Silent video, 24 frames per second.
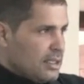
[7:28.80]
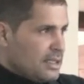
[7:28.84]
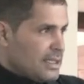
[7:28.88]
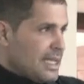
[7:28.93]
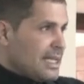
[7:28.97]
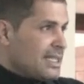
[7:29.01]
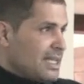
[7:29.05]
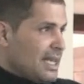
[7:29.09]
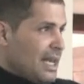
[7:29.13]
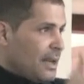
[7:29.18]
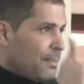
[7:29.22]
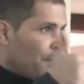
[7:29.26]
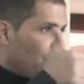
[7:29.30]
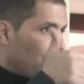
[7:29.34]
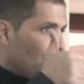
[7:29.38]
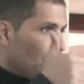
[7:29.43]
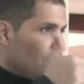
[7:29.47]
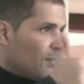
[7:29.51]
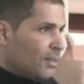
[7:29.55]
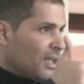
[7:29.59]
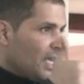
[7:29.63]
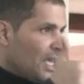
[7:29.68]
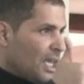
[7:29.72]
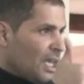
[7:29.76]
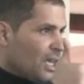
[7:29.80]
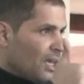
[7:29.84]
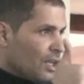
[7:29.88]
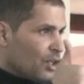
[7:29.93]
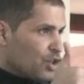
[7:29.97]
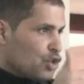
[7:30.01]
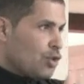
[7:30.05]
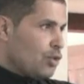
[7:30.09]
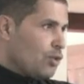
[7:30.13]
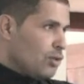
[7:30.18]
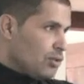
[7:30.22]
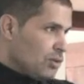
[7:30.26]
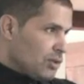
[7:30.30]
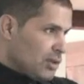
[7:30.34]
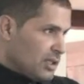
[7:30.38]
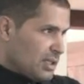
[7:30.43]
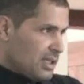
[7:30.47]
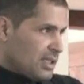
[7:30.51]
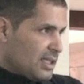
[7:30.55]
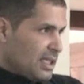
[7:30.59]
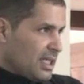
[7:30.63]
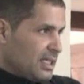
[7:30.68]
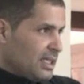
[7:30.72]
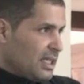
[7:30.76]
Ça, c'est la première
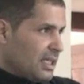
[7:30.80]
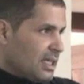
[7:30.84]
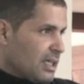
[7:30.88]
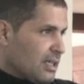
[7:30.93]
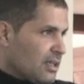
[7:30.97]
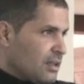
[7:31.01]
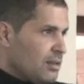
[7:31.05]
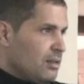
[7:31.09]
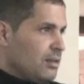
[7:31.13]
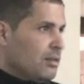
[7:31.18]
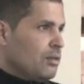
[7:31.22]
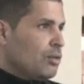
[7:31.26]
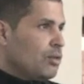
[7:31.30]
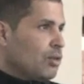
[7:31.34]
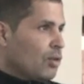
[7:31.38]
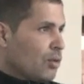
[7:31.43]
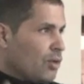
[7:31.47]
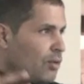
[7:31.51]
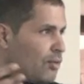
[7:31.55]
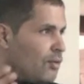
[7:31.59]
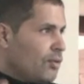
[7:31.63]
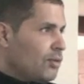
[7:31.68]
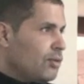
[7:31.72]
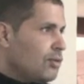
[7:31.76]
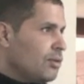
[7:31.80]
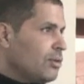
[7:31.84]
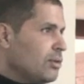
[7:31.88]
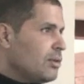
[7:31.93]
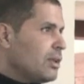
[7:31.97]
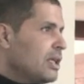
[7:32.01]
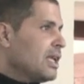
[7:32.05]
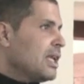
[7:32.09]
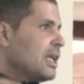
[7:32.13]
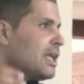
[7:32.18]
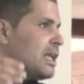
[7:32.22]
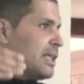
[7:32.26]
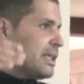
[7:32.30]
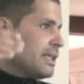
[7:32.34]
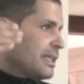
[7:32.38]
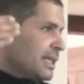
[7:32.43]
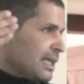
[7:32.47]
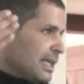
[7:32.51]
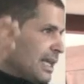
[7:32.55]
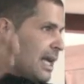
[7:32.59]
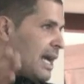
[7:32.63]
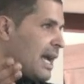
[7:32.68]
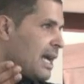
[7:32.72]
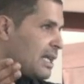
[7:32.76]
chose, c'est-à-dire le reflux, il
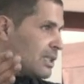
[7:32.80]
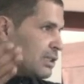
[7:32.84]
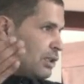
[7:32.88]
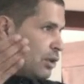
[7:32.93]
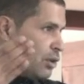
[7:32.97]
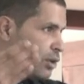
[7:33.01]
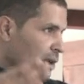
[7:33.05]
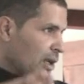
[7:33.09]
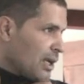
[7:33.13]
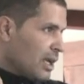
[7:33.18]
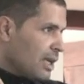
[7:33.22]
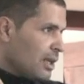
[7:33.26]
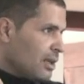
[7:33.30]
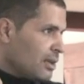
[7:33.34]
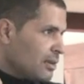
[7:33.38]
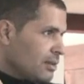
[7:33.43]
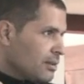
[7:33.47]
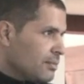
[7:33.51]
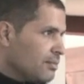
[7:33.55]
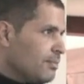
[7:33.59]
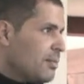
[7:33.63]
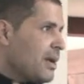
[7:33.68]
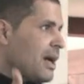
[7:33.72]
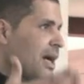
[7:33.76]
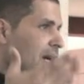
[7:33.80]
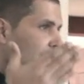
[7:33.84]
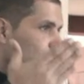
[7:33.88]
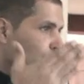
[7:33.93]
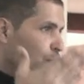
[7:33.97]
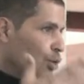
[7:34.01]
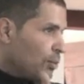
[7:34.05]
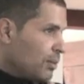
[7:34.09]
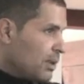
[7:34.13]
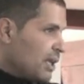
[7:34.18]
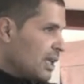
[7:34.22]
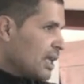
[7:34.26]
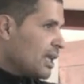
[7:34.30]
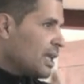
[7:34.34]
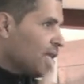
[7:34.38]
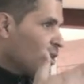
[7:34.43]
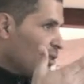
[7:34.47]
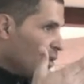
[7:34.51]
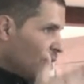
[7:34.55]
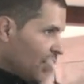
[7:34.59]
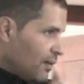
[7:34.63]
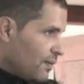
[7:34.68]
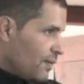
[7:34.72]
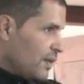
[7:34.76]
dégrade le rein par le biais
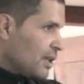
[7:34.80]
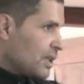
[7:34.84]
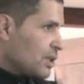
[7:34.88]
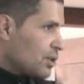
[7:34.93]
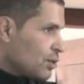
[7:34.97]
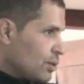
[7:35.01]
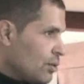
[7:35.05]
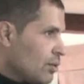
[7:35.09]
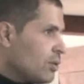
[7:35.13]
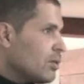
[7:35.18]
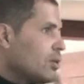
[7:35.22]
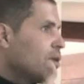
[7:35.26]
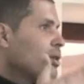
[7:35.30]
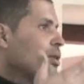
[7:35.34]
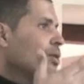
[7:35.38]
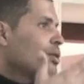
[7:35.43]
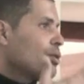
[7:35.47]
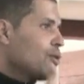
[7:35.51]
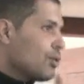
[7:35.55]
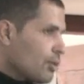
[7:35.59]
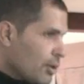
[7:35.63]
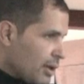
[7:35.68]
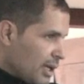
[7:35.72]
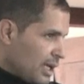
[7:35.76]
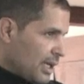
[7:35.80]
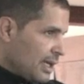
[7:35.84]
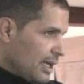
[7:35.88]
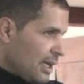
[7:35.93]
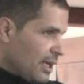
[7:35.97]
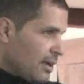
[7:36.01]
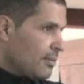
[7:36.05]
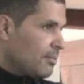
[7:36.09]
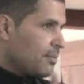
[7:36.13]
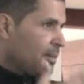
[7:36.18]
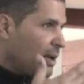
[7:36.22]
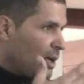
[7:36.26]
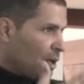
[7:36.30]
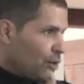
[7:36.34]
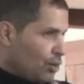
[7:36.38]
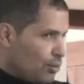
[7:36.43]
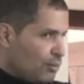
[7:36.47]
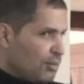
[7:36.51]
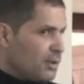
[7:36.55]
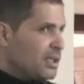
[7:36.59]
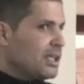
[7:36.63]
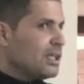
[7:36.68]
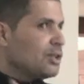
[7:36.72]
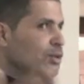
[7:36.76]
de l'infection urinaire, par le
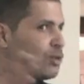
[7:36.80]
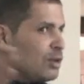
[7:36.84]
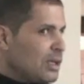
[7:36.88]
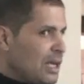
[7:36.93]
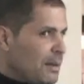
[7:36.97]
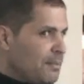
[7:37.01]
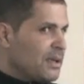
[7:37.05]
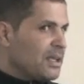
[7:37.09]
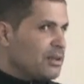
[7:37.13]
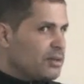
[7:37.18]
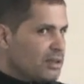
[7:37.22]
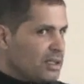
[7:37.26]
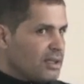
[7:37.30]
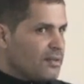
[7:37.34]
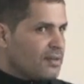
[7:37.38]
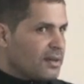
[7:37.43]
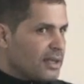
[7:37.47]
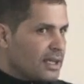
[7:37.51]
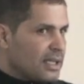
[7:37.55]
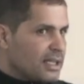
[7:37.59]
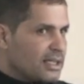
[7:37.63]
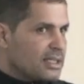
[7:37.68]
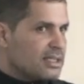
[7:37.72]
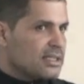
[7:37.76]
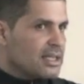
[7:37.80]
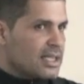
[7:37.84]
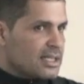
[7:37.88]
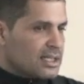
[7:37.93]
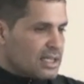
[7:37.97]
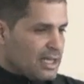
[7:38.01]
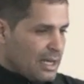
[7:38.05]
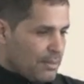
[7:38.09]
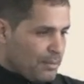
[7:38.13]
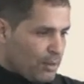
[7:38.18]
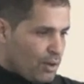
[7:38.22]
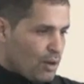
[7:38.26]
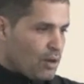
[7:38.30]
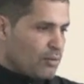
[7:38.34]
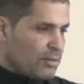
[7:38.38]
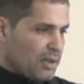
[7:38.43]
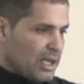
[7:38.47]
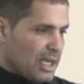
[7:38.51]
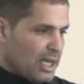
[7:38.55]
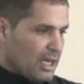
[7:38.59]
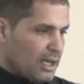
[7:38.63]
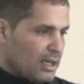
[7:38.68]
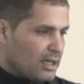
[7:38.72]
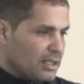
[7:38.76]
biais de la pyélonéphrite. Ça, c'est la
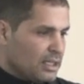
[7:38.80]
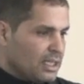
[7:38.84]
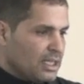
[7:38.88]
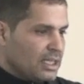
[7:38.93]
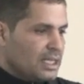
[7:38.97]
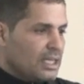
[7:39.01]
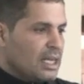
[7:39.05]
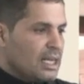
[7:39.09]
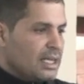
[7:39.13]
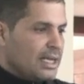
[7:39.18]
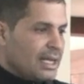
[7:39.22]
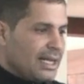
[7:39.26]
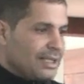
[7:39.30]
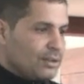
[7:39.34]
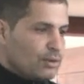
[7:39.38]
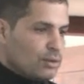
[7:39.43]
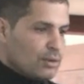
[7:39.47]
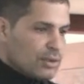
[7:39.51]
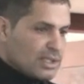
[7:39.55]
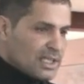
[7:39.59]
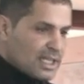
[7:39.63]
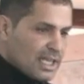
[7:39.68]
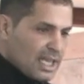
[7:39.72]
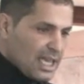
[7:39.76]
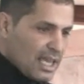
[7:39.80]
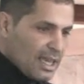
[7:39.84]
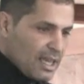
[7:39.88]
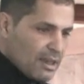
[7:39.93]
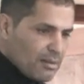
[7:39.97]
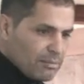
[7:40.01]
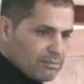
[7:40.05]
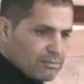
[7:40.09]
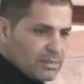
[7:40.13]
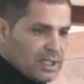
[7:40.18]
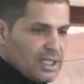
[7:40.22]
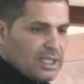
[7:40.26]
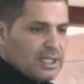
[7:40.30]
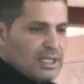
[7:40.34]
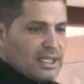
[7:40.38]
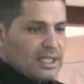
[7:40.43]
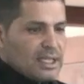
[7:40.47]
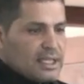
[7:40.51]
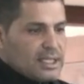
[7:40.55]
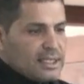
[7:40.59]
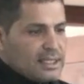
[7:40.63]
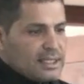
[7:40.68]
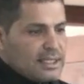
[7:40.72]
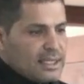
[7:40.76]
première. La deuxième,
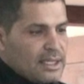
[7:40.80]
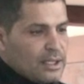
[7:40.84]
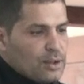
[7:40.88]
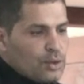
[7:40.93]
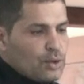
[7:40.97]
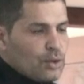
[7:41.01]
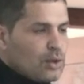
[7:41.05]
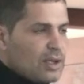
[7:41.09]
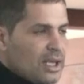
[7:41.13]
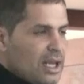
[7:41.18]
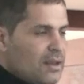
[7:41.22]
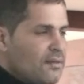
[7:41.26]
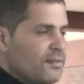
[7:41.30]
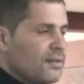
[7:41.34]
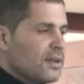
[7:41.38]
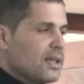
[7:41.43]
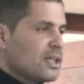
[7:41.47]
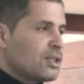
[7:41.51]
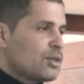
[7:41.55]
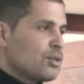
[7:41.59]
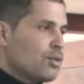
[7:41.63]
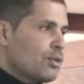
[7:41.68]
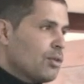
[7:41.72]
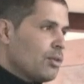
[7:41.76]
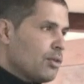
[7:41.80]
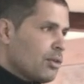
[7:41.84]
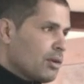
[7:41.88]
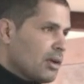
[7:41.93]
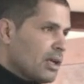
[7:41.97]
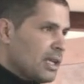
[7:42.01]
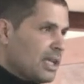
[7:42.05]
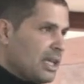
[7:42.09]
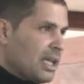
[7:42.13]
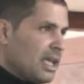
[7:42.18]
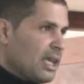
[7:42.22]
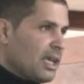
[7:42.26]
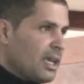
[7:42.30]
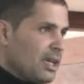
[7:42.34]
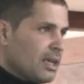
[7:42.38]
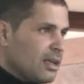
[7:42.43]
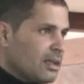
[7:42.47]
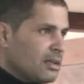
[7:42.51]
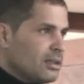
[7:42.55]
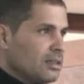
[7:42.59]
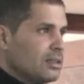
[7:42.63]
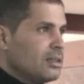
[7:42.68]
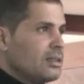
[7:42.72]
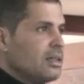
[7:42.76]
c'est que l'infection
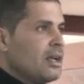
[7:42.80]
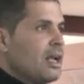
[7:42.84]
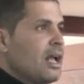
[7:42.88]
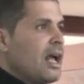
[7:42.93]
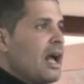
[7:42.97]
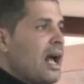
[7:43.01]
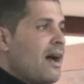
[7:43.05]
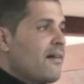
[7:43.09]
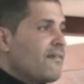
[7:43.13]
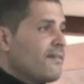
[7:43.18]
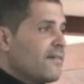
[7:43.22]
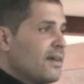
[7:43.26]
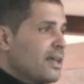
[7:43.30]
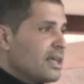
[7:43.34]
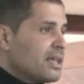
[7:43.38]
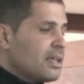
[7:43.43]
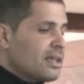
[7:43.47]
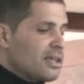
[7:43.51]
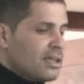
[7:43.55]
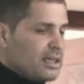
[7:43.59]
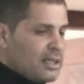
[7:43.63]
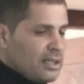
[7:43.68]
urinaire, avec